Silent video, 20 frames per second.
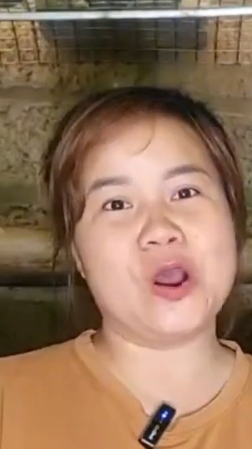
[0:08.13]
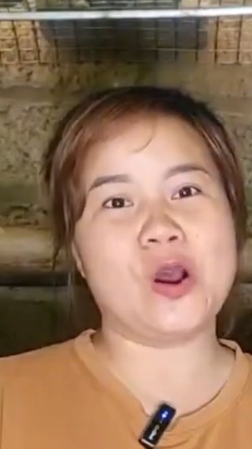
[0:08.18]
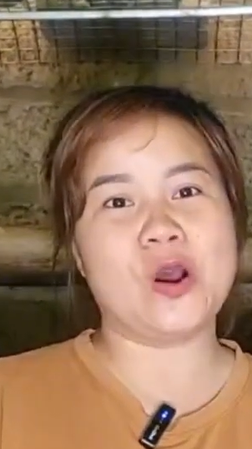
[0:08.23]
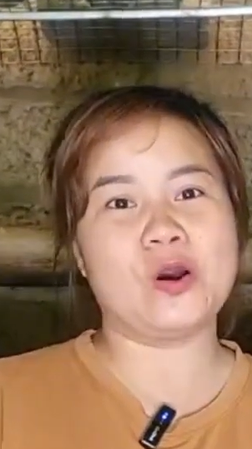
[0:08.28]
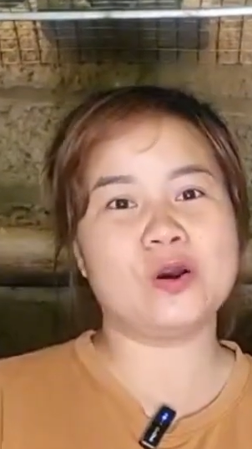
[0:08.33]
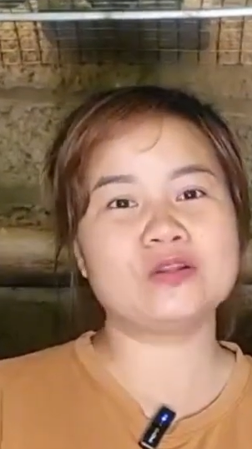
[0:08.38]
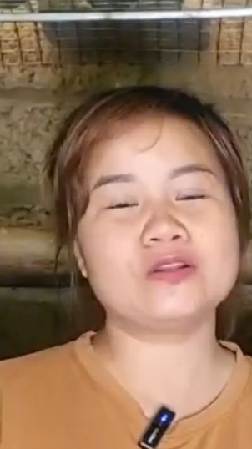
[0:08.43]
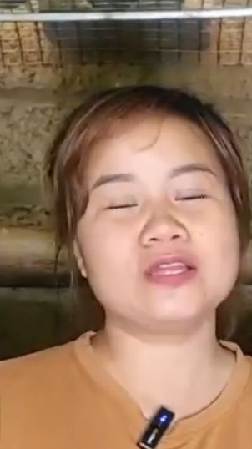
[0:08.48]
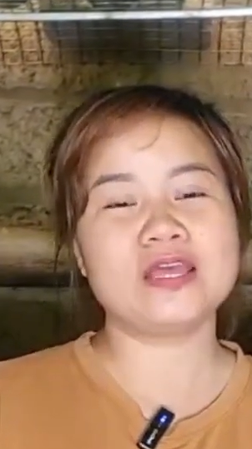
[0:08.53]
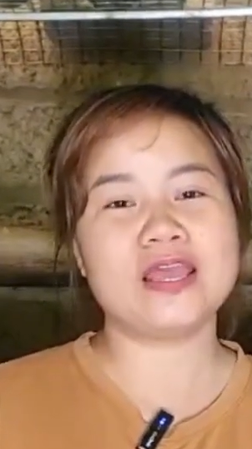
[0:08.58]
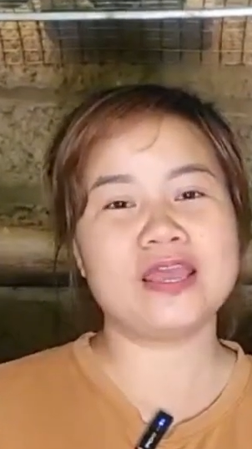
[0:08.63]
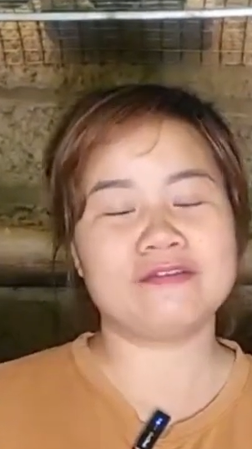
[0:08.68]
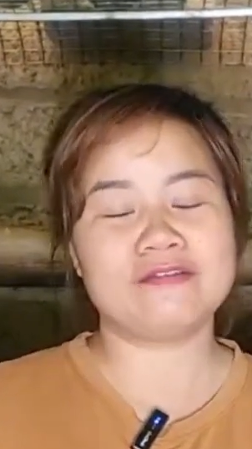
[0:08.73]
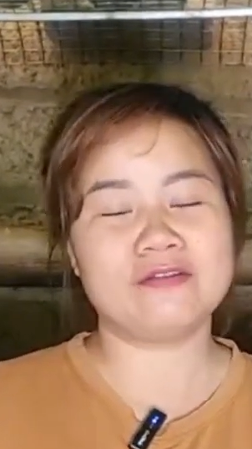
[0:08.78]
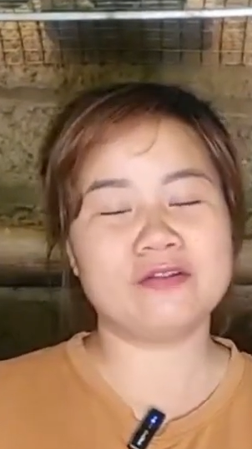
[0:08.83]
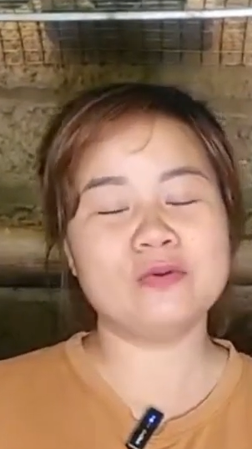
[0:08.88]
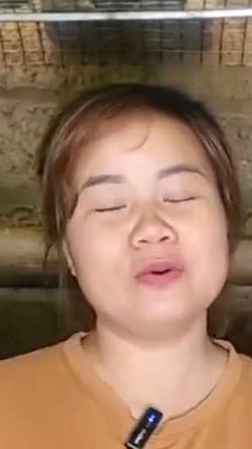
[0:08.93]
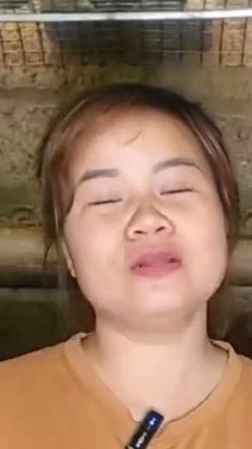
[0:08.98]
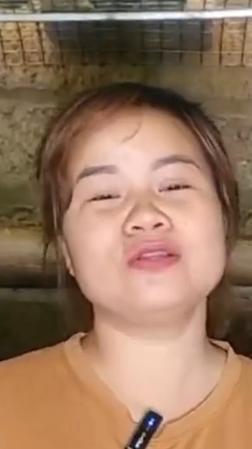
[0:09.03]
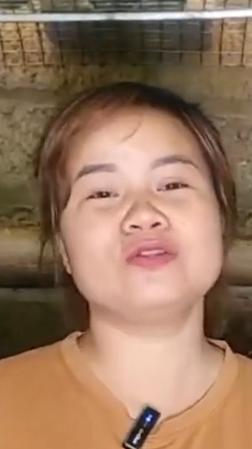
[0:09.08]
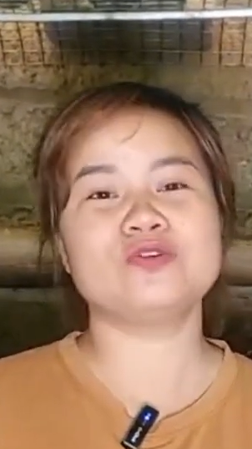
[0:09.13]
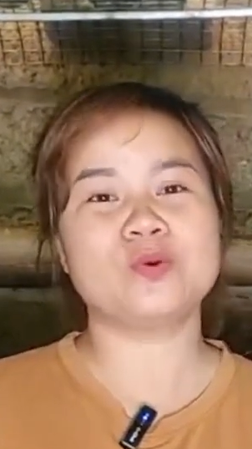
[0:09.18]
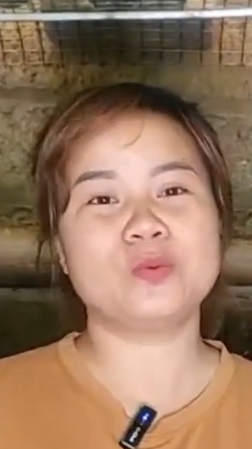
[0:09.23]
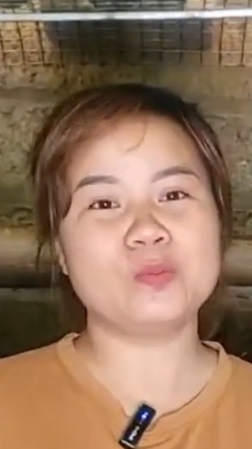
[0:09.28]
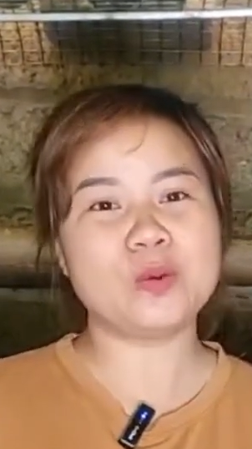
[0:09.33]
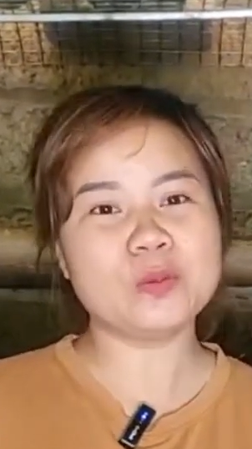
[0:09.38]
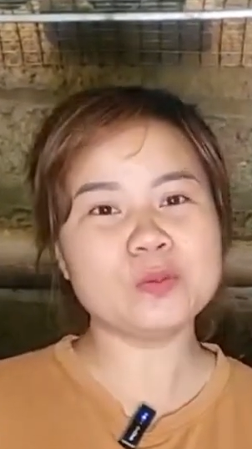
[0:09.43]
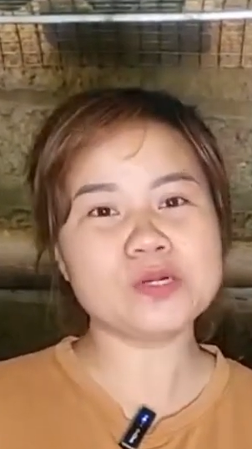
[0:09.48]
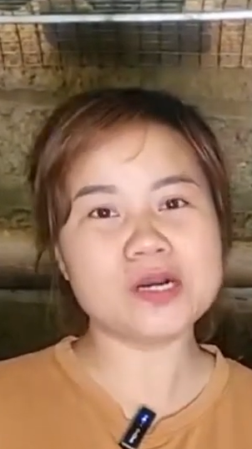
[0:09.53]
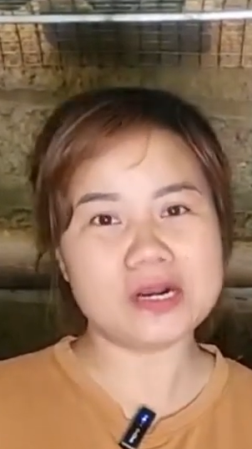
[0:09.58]
có thể nuôi
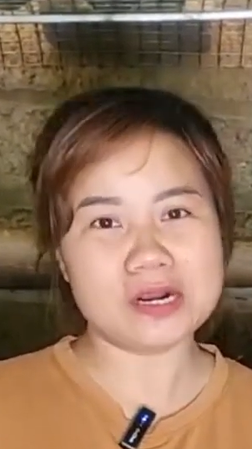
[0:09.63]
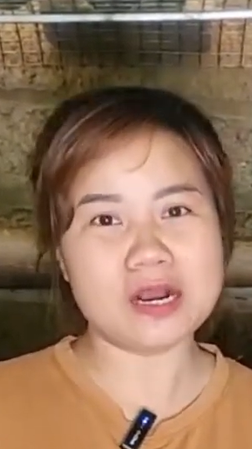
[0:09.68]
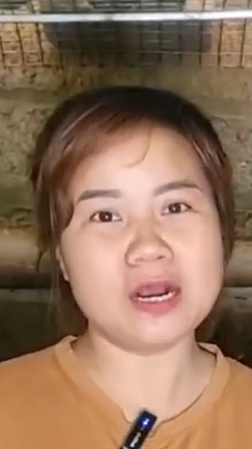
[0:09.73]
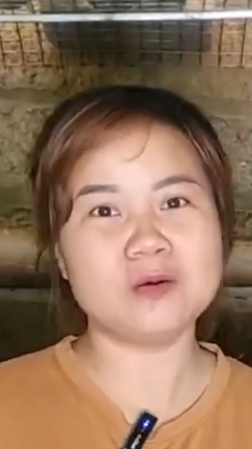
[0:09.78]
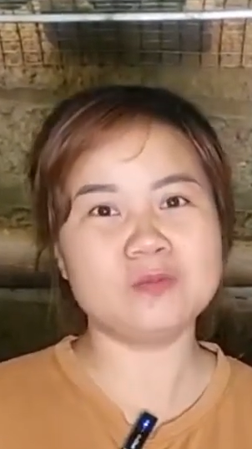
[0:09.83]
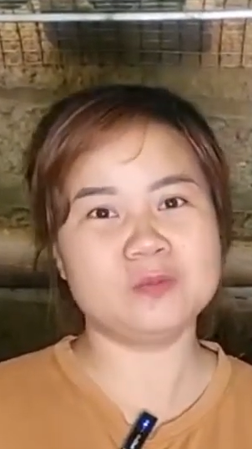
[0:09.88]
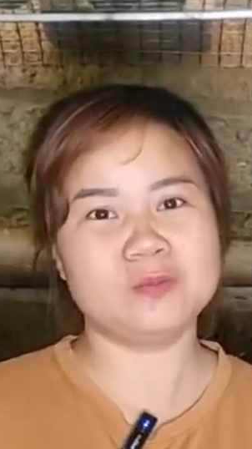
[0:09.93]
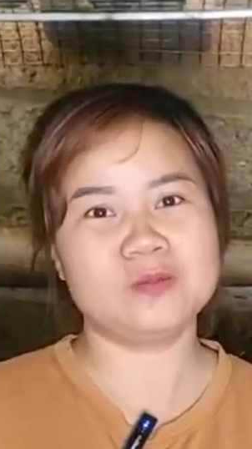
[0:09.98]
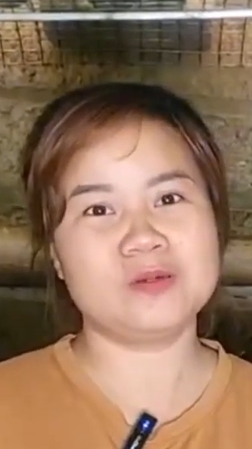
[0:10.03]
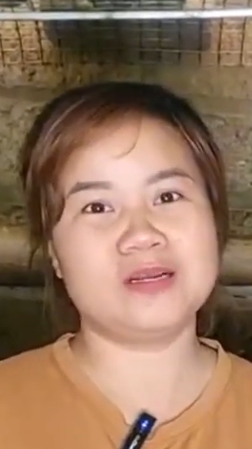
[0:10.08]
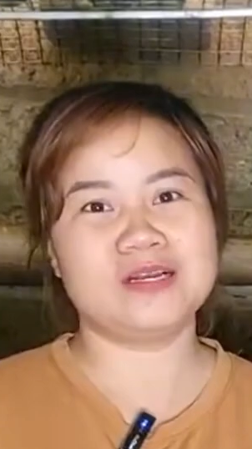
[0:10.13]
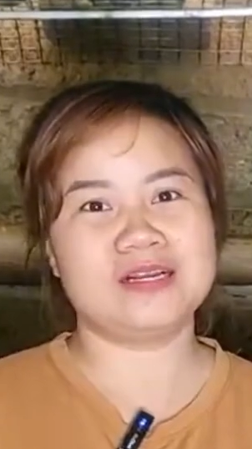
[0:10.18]
trốn mốc được không?